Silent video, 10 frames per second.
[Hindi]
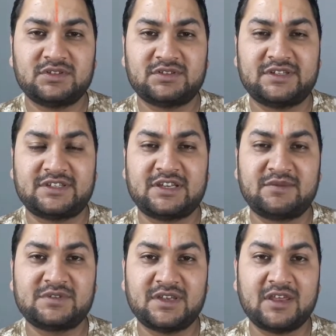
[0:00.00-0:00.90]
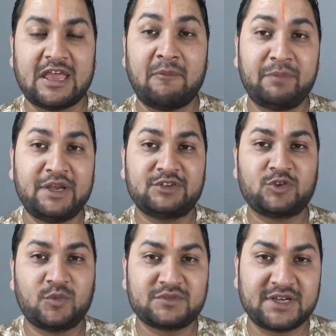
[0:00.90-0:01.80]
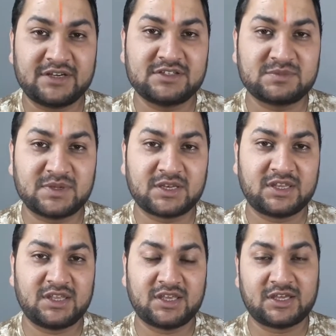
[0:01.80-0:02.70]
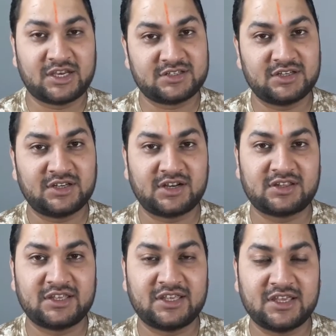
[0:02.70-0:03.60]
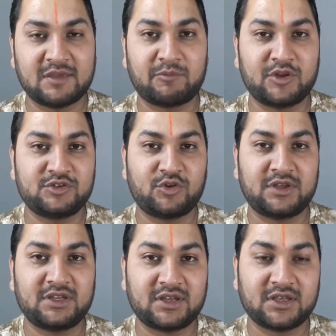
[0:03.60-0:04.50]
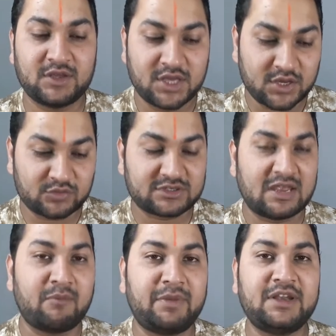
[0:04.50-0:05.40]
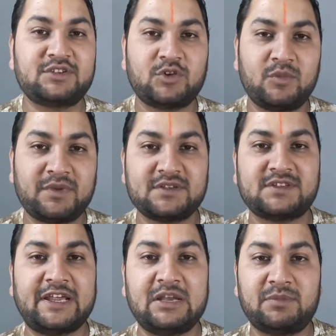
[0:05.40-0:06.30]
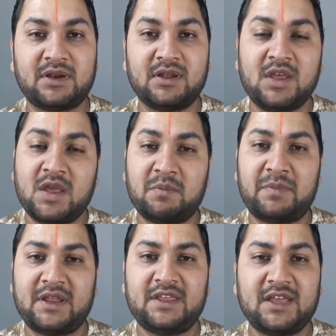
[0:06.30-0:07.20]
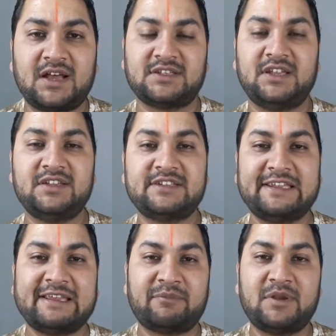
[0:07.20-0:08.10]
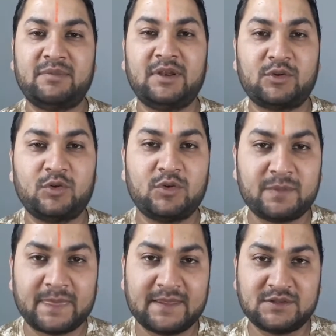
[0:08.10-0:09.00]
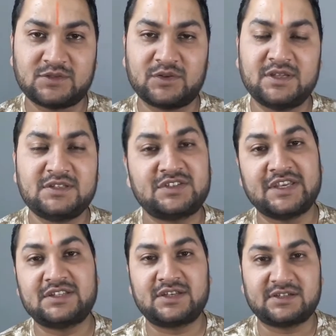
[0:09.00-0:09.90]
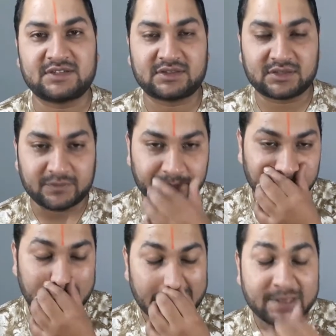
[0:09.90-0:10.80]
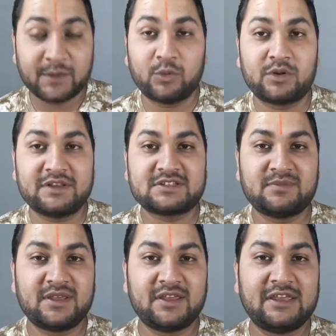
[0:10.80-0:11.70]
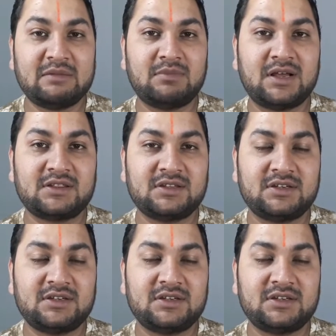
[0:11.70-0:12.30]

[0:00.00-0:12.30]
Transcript: सिस्टम से एम पी डिस्कॉम साइट जिस पर कि ये करेक्शन करते हैं एम्प्लॉयज़ लॉगिन करके उस एम पी डिस्कॉम की साइट पर बड़े ही आसानी से अपने बिल को जो है चेंज कर सकते हैं और इसमें एक बात